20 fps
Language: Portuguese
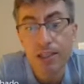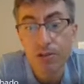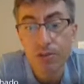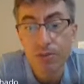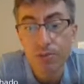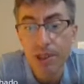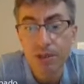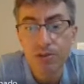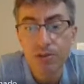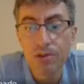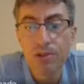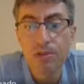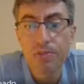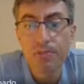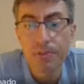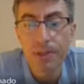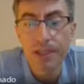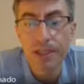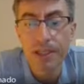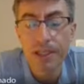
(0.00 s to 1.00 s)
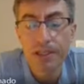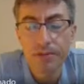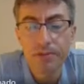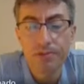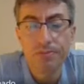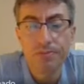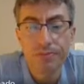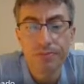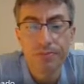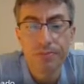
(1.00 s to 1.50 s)
da cobertura do
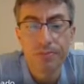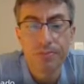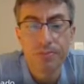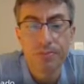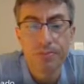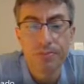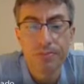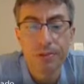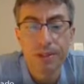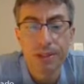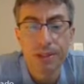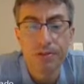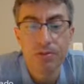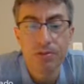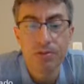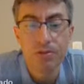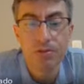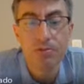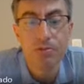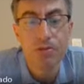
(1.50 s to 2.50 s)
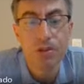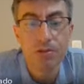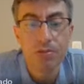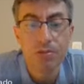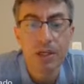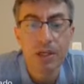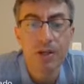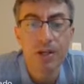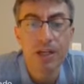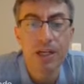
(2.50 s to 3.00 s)
prédio. eu, quanto
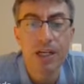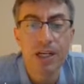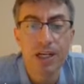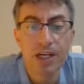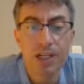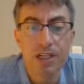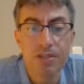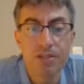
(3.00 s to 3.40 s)
maior a